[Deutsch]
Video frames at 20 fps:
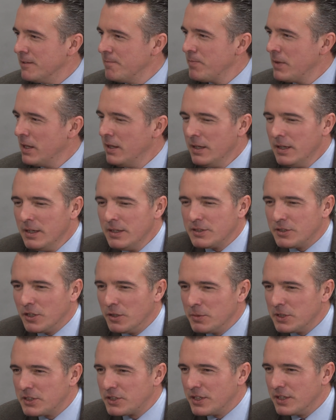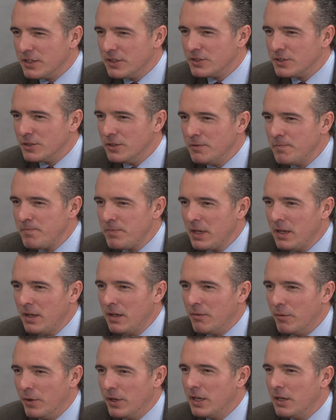Ja. Sagen wir es gescheiter so,
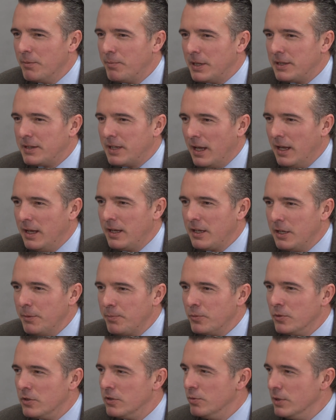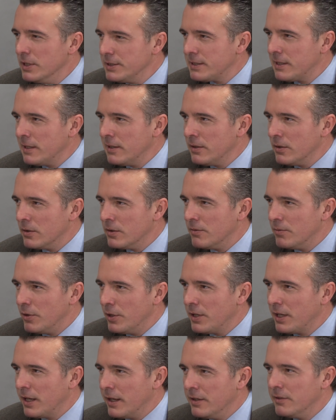welche Partei gibt noch Wurzeln und
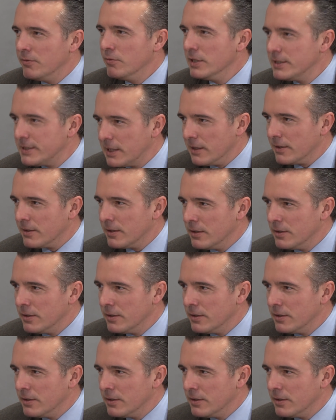welche entwurzelt?